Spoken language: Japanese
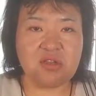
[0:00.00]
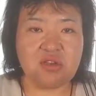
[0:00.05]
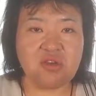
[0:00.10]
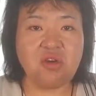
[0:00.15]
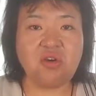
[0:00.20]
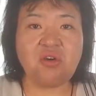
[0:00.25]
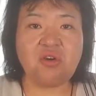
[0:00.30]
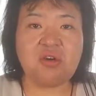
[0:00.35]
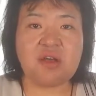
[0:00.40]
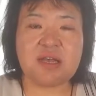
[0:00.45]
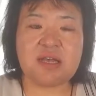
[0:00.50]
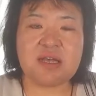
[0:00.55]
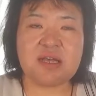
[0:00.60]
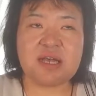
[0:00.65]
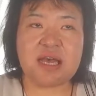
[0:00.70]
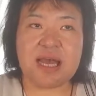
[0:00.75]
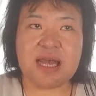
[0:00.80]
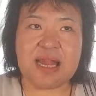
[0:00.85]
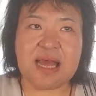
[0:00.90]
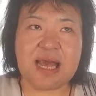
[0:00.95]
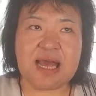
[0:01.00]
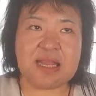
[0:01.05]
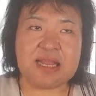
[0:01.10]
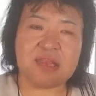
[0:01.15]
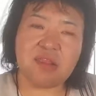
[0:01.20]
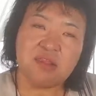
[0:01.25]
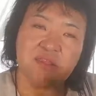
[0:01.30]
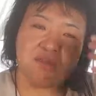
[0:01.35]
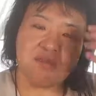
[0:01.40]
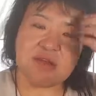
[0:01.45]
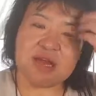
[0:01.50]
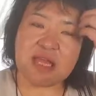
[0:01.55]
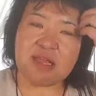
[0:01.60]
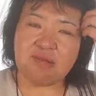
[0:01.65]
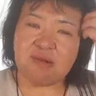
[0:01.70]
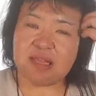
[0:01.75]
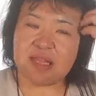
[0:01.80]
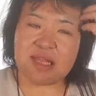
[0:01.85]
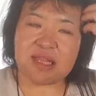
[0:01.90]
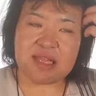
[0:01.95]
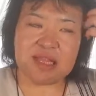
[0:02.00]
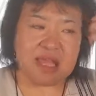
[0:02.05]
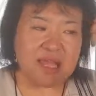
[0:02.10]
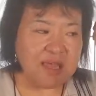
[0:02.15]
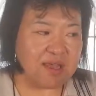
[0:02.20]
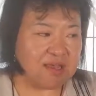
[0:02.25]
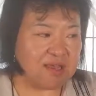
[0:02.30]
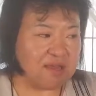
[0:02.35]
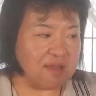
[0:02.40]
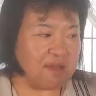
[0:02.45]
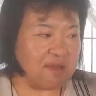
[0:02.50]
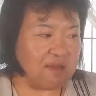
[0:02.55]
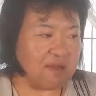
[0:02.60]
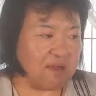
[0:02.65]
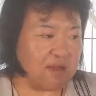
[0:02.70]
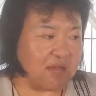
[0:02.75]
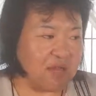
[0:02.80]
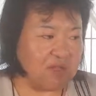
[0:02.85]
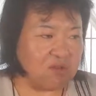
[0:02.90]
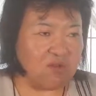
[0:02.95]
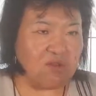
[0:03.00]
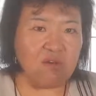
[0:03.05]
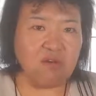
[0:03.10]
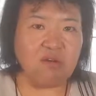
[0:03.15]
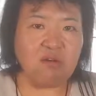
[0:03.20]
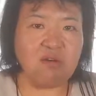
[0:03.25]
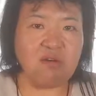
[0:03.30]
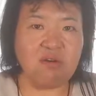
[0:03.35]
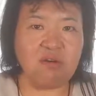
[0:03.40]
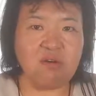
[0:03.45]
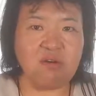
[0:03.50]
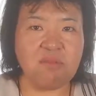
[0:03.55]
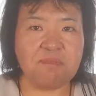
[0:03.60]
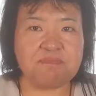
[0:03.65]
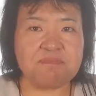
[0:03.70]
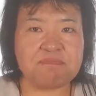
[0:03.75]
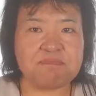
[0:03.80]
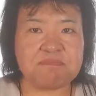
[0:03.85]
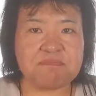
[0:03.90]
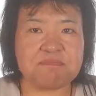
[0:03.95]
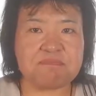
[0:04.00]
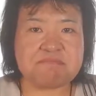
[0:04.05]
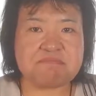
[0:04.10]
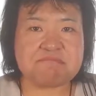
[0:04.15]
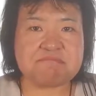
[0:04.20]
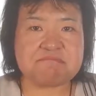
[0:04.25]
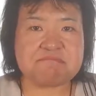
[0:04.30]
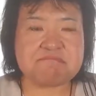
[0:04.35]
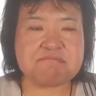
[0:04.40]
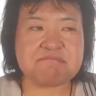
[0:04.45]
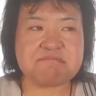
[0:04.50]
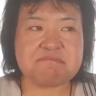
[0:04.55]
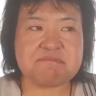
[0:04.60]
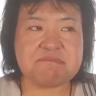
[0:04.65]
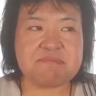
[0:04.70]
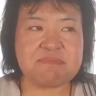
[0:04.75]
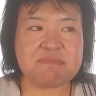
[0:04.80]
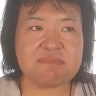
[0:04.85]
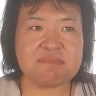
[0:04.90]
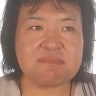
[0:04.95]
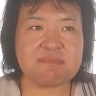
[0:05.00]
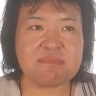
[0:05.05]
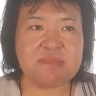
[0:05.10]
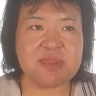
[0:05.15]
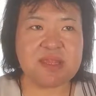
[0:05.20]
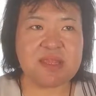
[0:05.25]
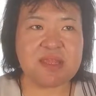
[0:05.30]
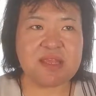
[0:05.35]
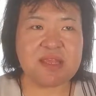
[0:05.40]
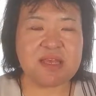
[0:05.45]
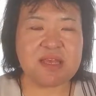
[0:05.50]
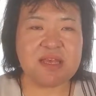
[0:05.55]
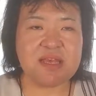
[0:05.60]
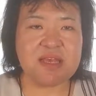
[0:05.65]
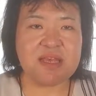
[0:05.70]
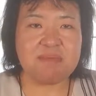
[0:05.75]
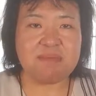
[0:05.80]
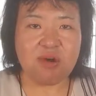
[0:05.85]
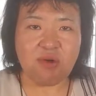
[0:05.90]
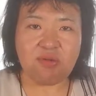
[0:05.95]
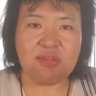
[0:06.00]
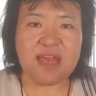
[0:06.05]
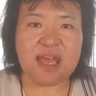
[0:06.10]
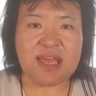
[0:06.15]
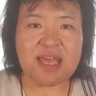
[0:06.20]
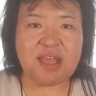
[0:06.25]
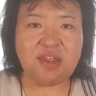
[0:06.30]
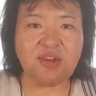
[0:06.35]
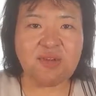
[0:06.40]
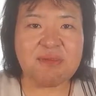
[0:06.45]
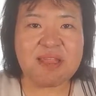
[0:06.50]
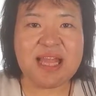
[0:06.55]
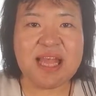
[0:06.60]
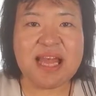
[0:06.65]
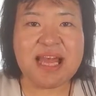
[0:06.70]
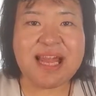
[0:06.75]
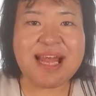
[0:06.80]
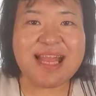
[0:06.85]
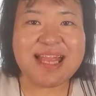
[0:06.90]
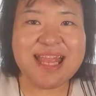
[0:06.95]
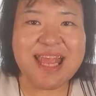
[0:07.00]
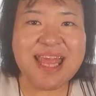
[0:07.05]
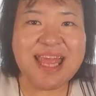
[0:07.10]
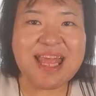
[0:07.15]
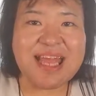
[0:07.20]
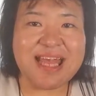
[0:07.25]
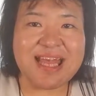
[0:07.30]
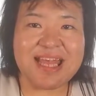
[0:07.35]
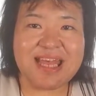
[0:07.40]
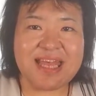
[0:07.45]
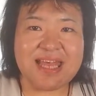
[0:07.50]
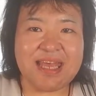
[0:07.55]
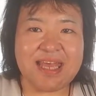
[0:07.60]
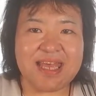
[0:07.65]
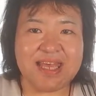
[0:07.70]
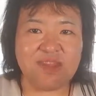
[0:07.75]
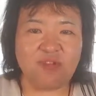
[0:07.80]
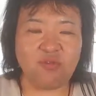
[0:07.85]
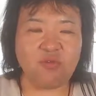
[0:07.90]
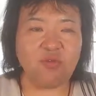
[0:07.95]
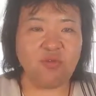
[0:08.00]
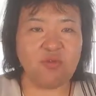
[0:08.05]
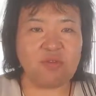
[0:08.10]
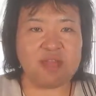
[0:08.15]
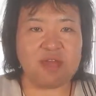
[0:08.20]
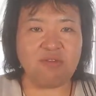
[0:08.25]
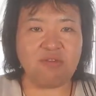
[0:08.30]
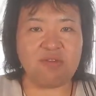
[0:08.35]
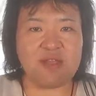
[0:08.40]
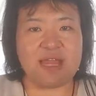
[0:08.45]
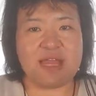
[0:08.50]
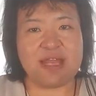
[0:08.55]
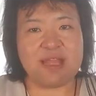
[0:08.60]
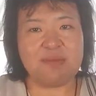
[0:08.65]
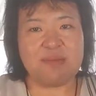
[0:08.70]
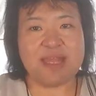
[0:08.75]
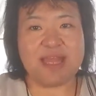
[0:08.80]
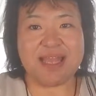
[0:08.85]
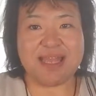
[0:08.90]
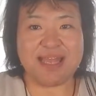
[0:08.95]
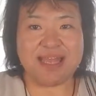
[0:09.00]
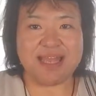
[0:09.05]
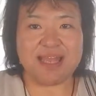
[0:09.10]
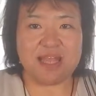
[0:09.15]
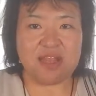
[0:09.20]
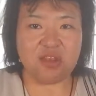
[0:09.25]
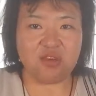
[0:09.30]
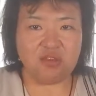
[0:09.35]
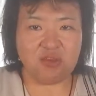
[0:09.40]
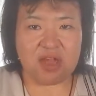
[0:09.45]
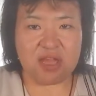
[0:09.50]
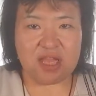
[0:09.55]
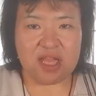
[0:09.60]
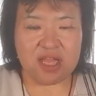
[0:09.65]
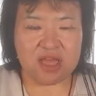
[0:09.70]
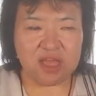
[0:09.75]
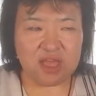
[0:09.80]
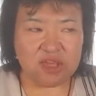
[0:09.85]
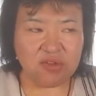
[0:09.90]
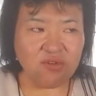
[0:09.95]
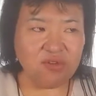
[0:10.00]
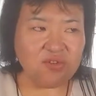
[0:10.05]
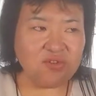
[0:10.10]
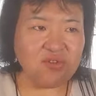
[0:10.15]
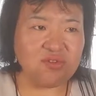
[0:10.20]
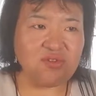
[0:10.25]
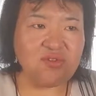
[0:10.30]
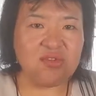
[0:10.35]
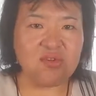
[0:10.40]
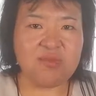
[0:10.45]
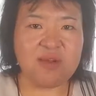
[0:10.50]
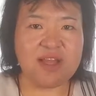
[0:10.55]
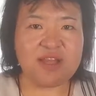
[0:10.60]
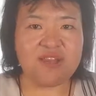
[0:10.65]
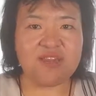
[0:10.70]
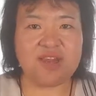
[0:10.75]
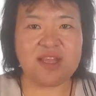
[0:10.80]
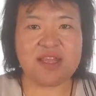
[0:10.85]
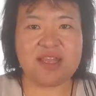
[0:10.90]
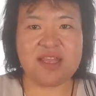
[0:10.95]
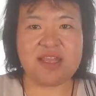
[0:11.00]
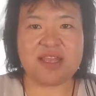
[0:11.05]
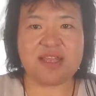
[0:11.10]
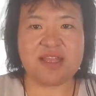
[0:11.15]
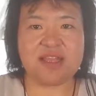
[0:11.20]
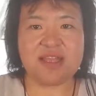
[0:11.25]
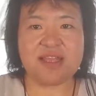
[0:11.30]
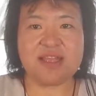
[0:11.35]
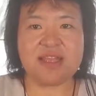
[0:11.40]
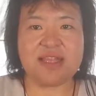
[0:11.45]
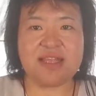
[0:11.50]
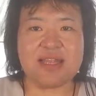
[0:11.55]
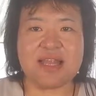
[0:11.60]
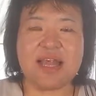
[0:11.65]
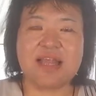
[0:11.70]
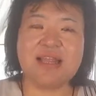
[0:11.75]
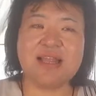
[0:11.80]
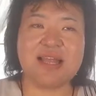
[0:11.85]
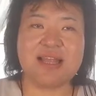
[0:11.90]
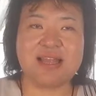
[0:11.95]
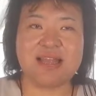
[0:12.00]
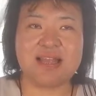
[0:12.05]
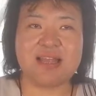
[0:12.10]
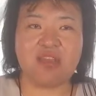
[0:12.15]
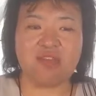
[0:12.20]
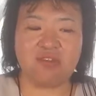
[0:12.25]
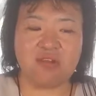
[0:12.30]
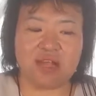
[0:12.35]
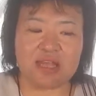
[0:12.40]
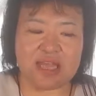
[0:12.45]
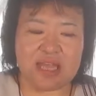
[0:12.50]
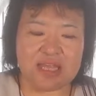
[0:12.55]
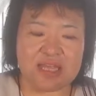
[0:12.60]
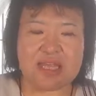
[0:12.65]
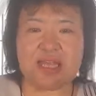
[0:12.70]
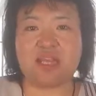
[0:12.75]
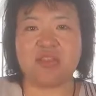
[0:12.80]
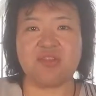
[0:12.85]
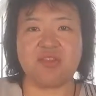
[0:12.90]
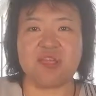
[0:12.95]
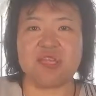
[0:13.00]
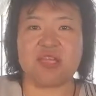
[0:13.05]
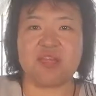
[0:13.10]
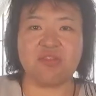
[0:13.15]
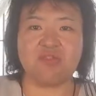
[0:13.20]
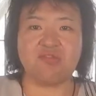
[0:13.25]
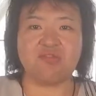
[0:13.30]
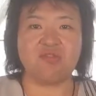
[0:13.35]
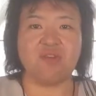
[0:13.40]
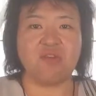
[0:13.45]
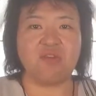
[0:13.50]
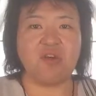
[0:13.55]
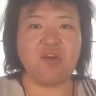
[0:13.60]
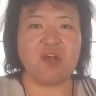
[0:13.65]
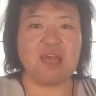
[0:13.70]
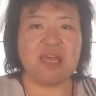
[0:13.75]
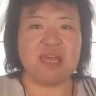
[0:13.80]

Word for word: 今日から数回にわたってあのー、まあ、お酒飲みながらね、えーと、こんなことやってみたいねなんていう話をちょっと友達やってたんだっていう話についてちょっと,、